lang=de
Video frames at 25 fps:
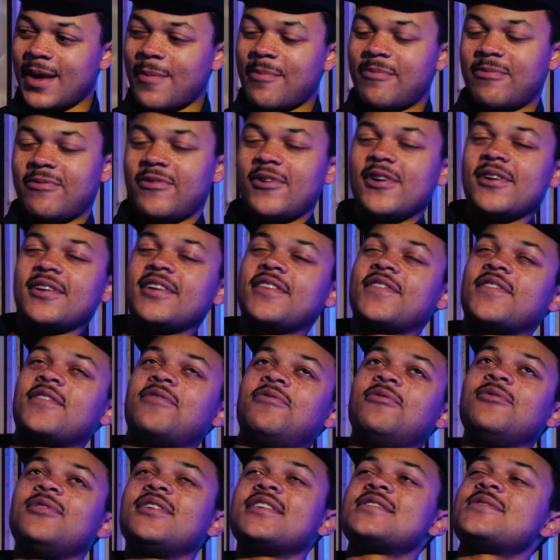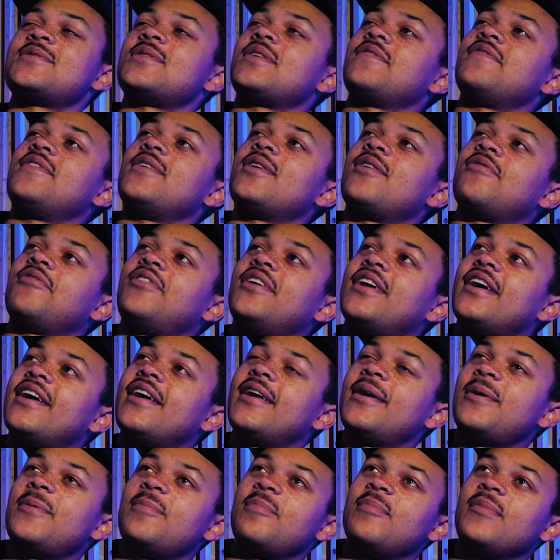Ich habe voll das Gefühl, dass du irgendwie auf
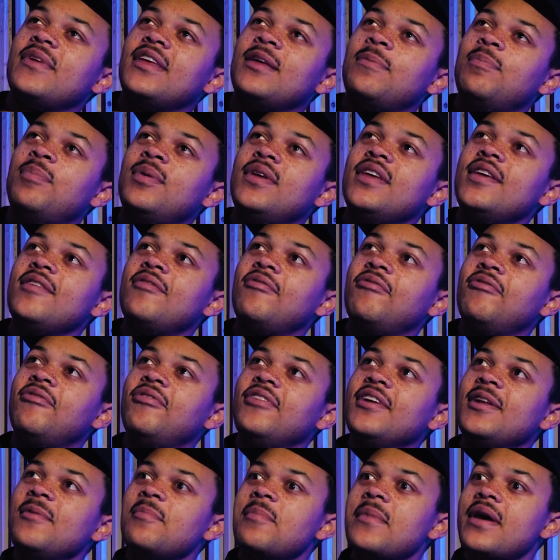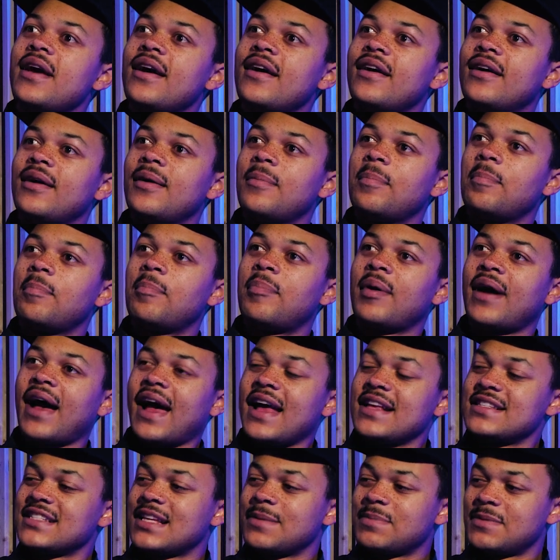der EP viel mehr
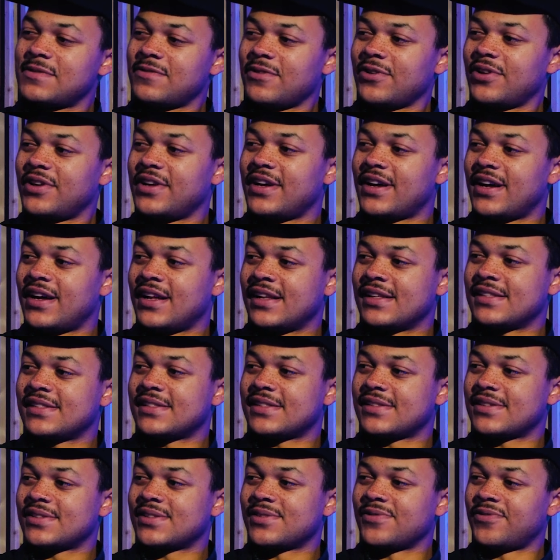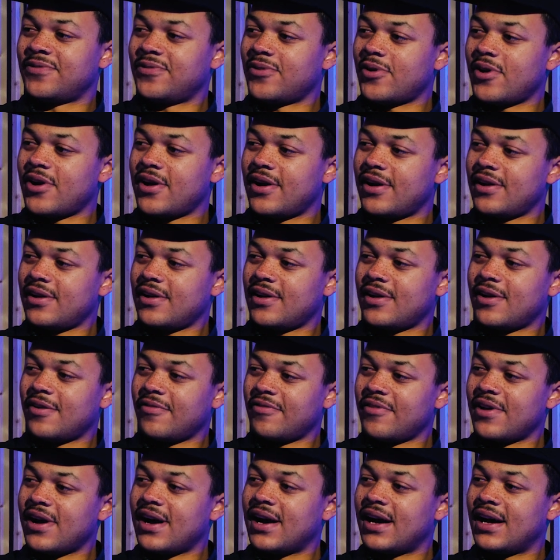Preis gibst von dir als zuvor
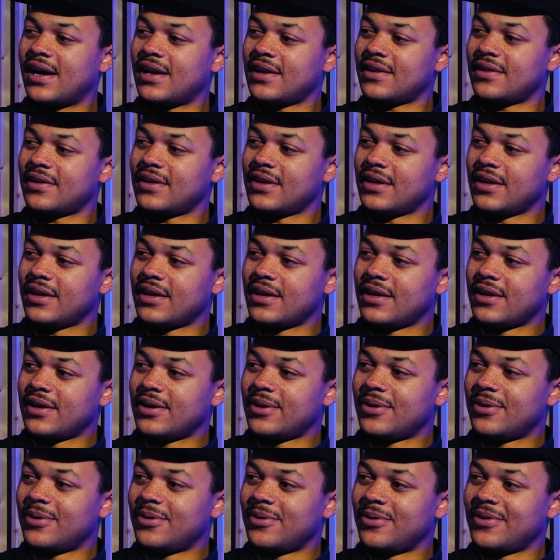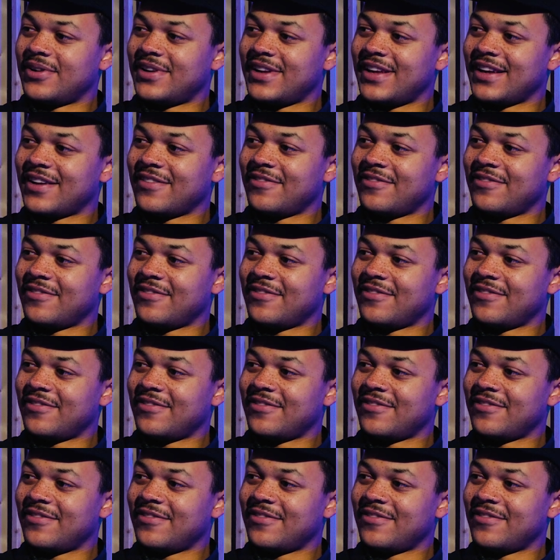auf eine Art und ah.